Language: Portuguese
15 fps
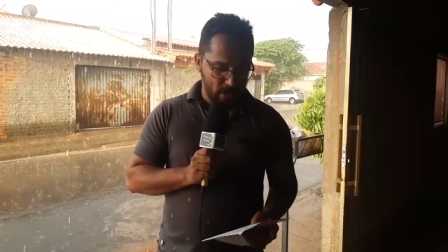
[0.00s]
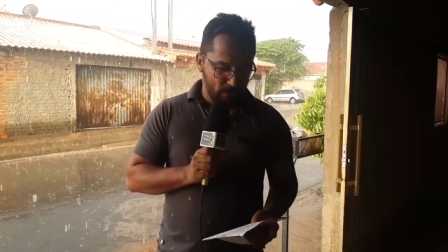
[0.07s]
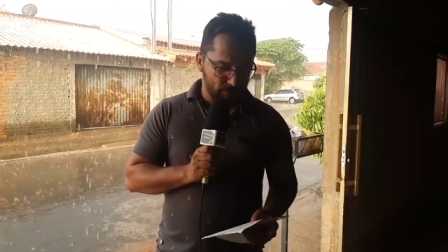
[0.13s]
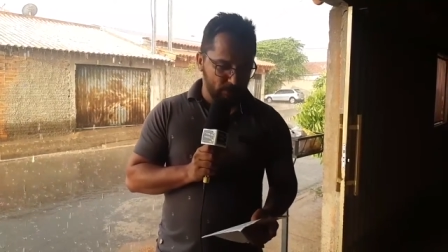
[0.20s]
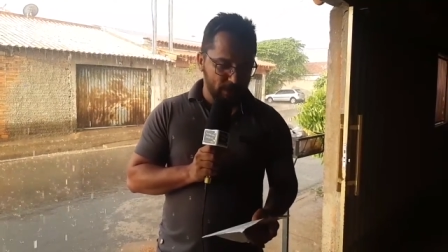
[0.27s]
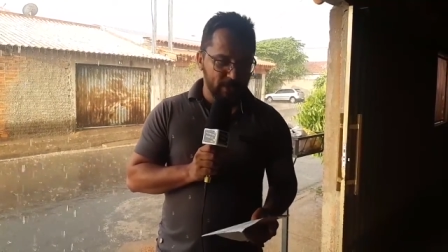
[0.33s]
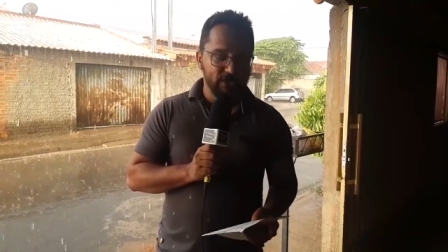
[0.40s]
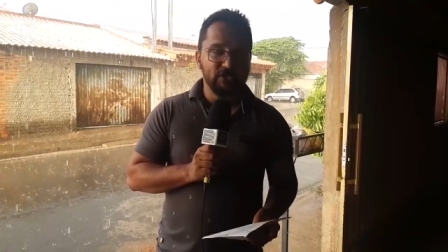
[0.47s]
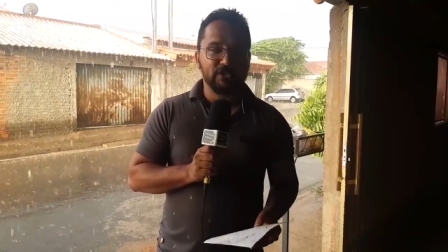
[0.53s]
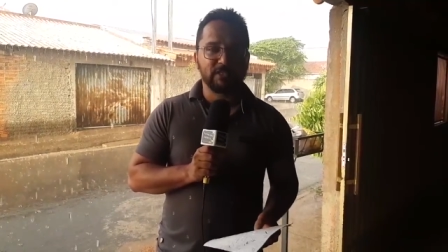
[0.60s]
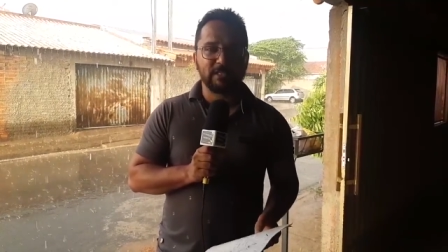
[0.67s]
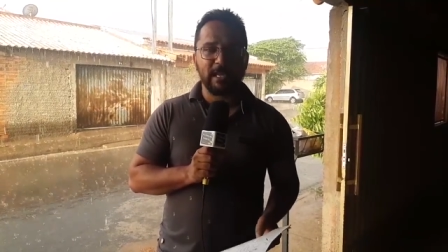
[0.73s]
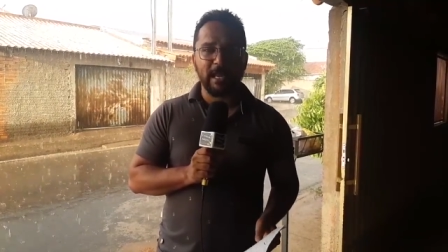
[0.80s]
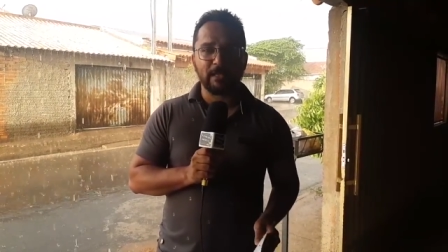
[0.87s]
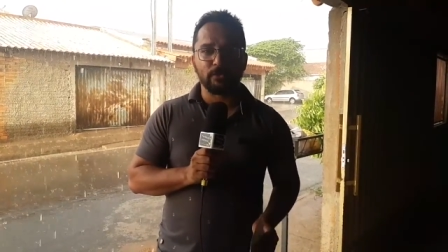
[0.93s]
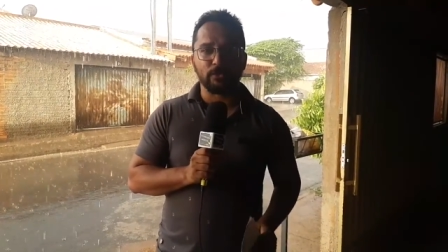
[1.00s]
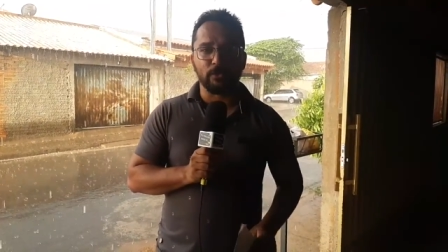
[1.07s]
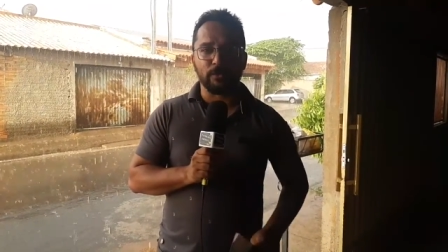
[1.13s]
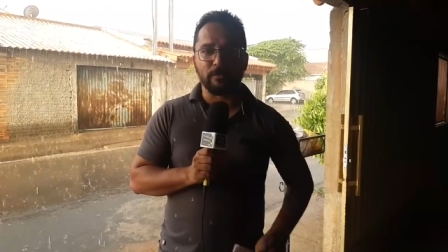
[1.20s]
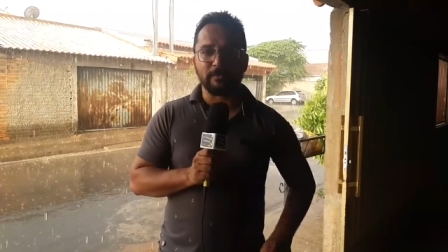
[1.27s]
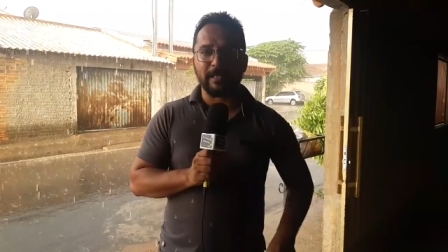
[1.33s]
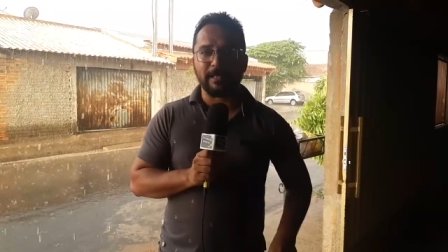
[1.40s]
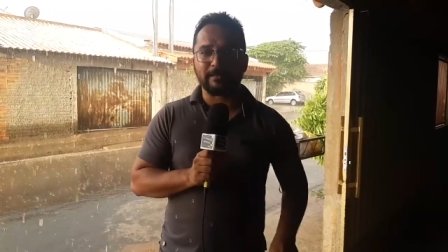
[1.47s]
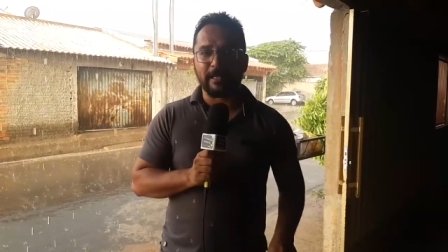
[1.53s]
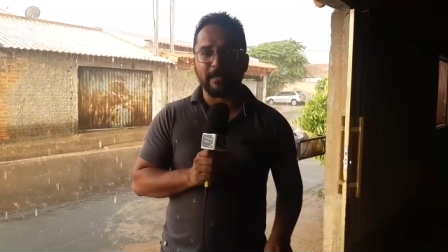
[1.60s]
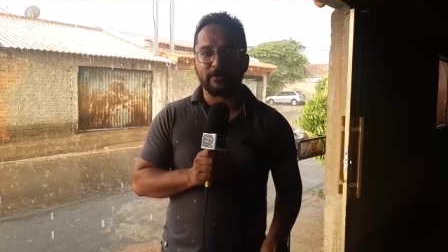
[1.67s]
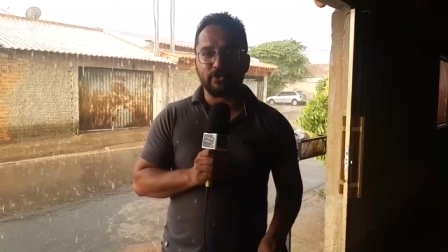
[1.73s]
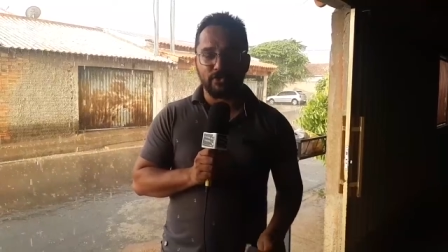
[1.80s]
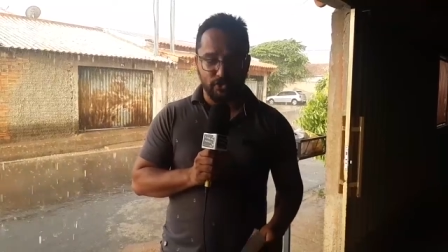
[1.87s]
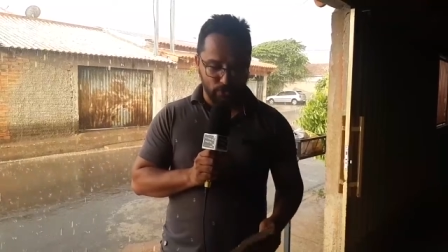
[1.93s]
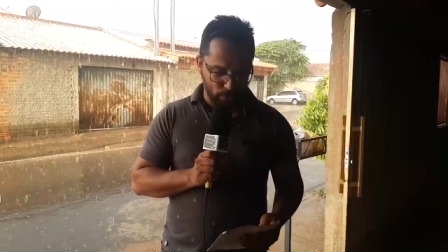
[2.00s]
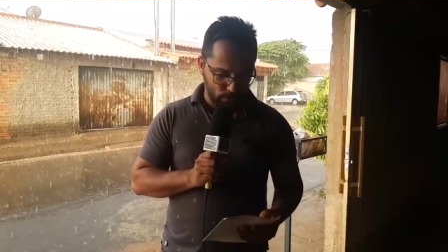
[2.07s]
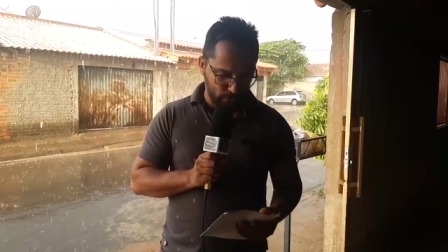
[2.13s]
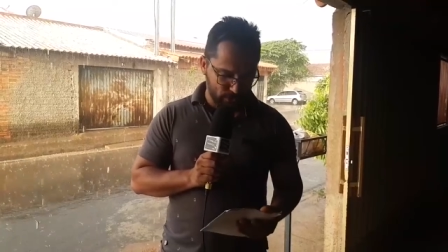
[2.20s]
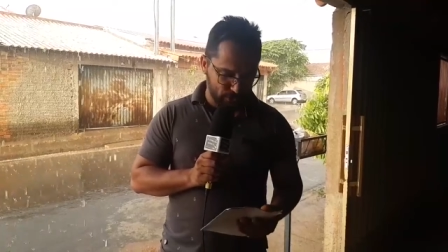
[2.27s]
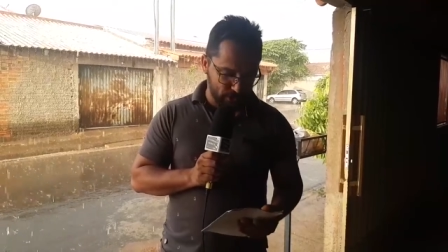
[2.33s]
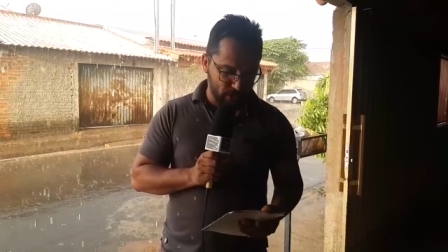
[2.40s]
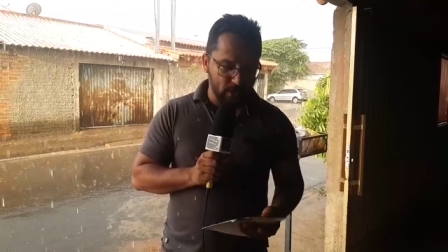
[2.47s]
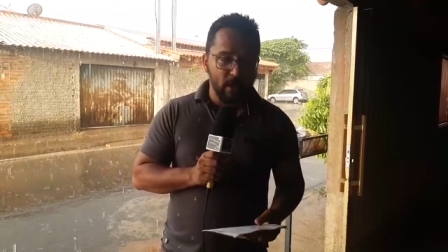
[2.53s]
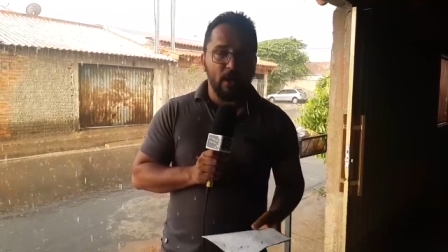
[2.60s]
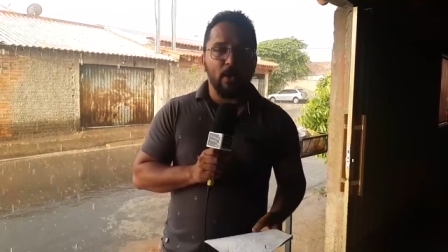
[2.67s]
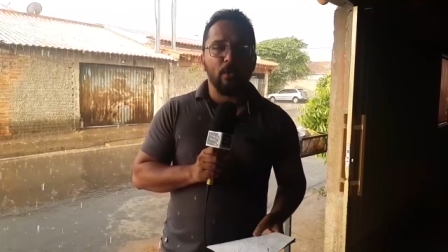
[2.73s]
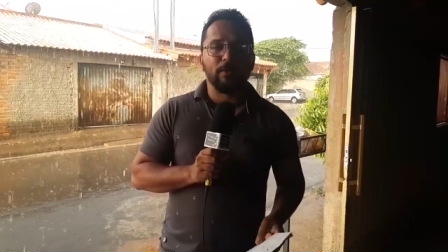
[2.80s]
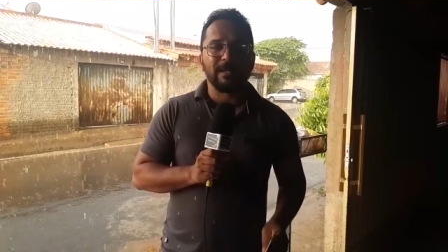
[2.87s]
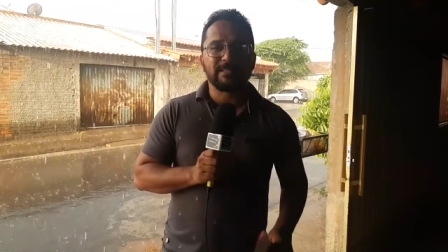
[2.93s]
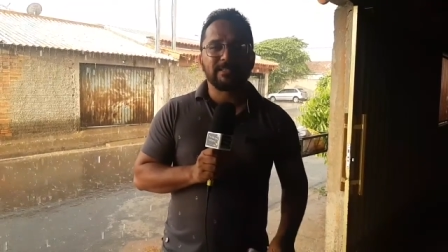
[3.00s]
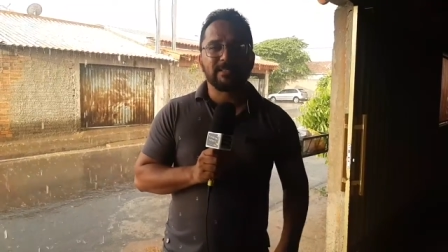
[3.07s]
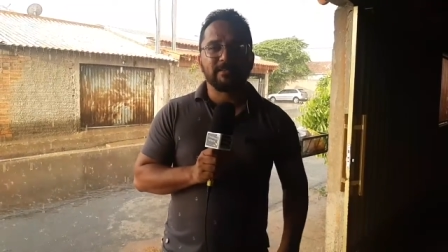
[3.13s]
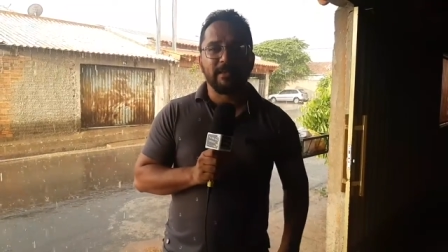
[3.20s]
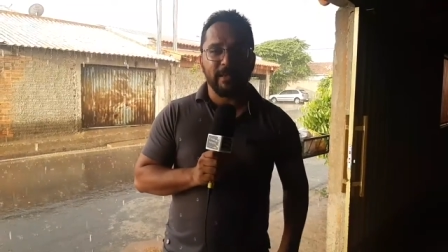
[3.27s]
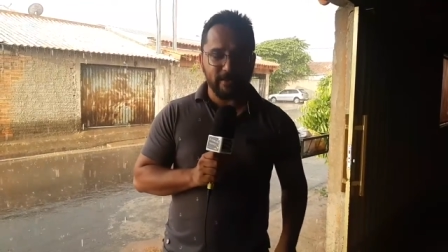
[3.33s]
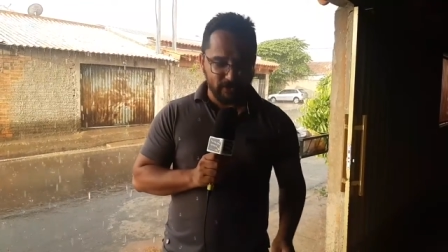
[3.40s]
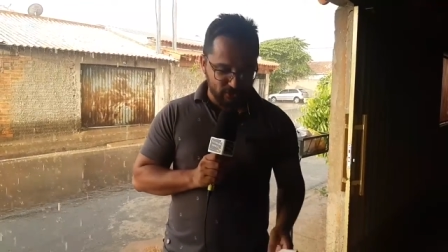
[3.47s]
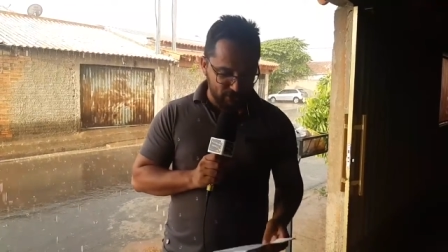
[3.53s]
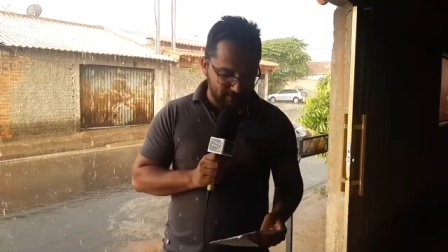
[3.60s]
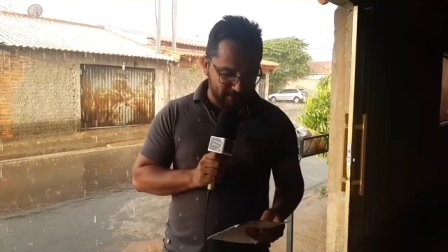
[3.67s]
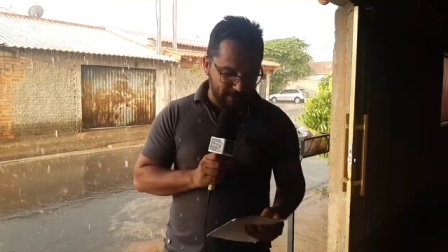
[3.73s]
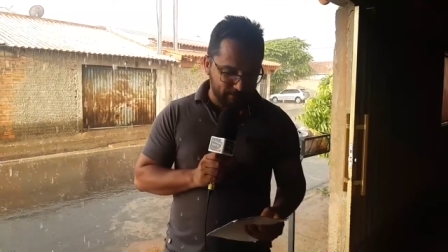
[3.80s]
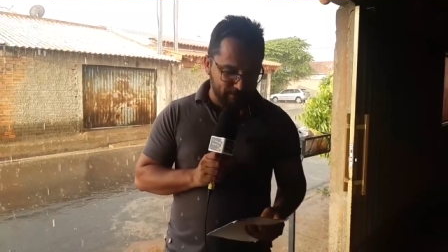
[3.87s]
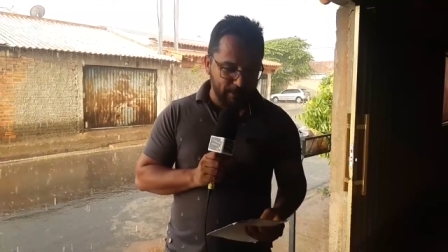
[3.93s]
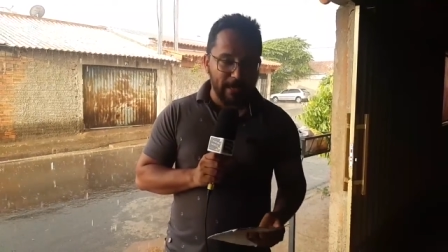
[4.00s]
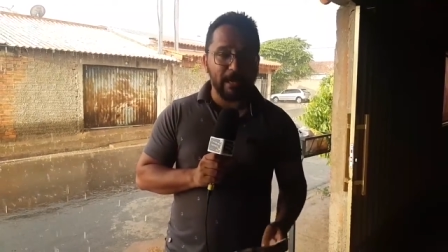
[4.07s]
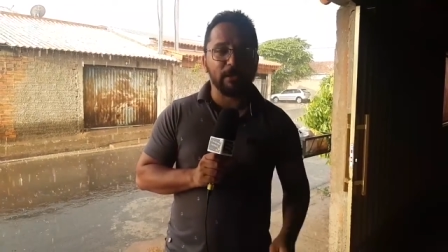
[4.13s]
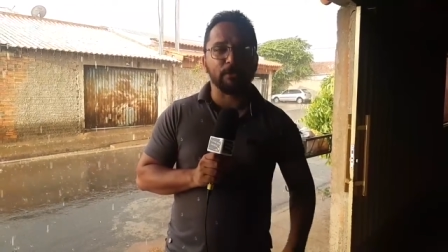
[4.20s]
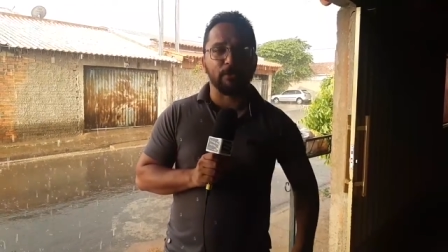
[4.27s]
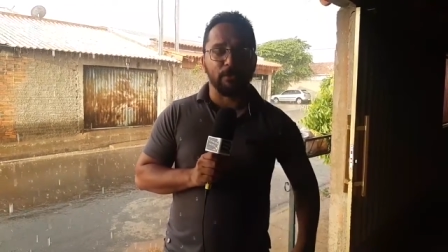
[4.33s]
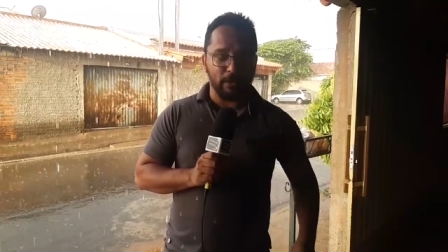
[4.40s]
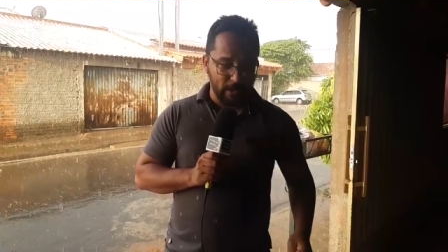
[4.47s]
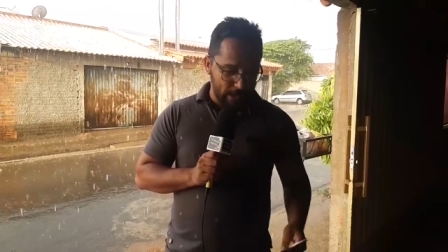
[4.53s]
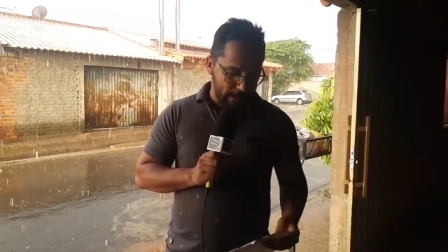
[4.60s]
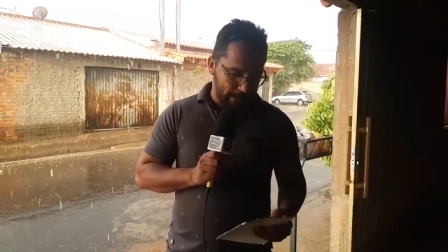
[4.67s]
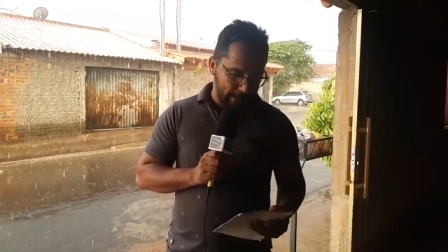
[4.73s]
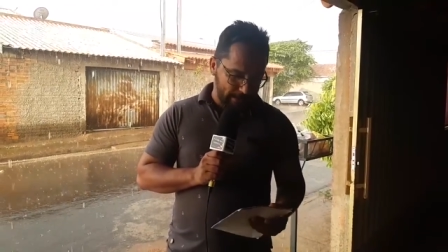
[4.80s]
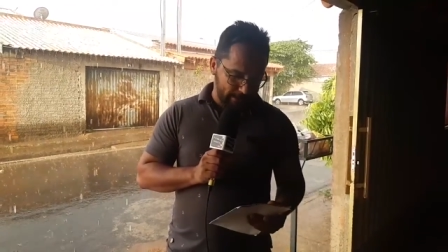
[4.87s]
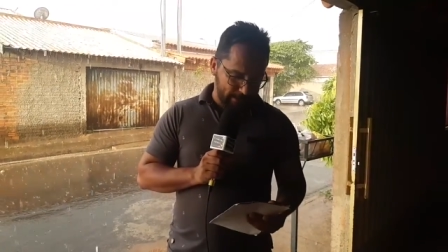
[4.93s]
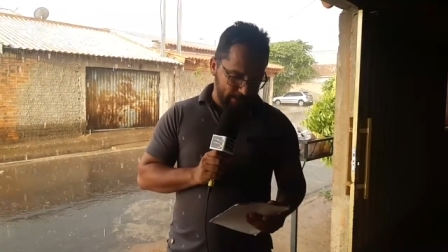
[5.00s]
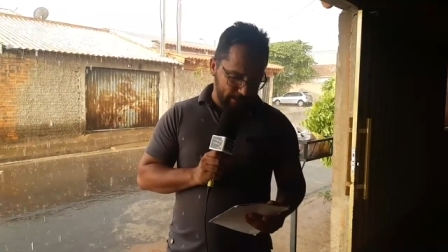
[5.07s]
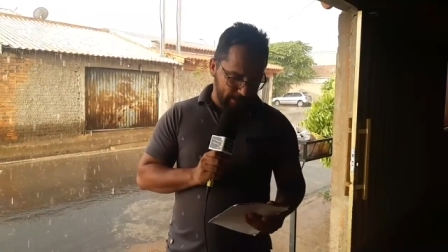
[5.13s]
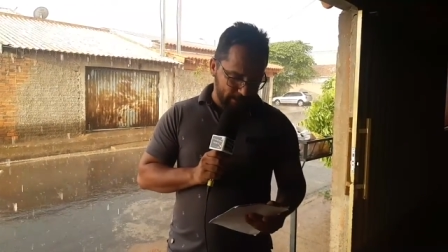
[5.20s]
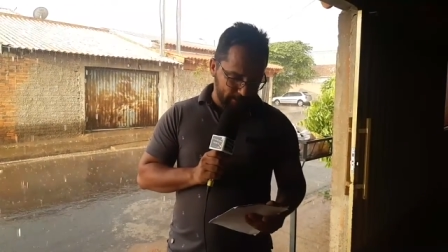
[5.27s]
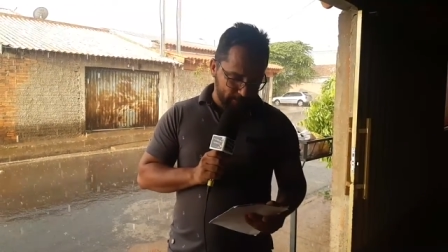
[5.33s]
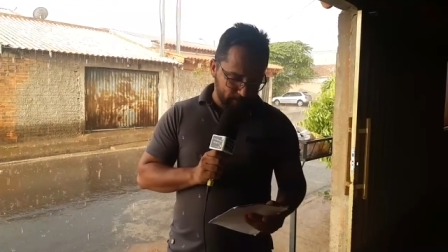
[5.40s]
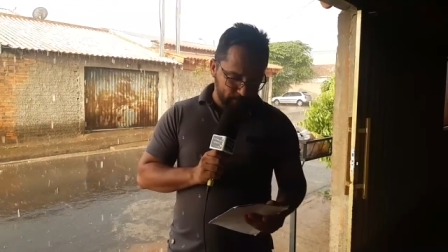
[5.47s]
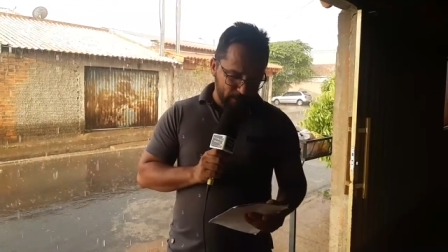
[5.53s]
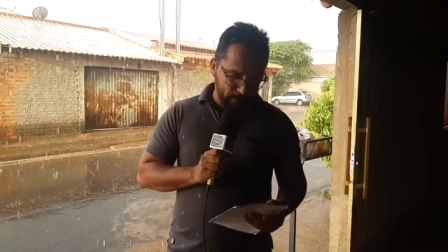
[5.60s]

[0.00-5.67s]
Foi registrado na tarde de hoje um acidente de trabalho é,